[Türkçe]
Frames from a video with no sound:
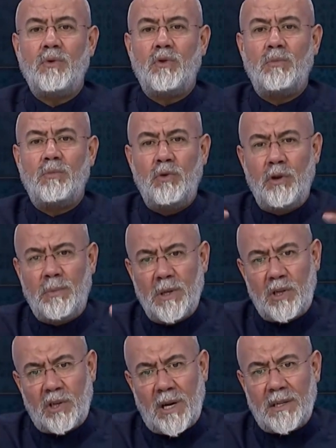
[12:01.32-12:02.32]
bir gün büyük bir
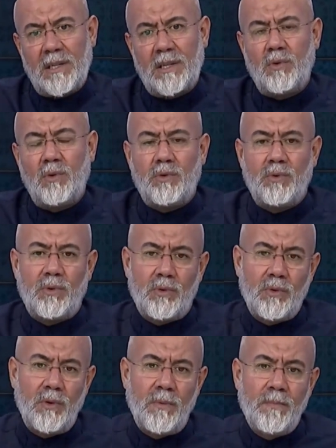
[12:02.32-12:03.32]
çadır
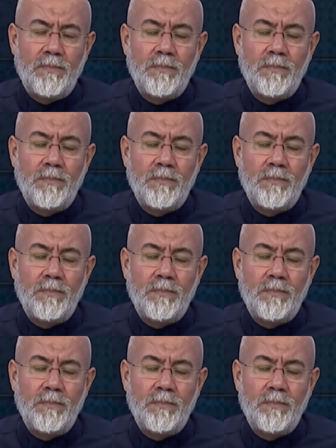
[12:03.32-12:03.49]
kurdurdu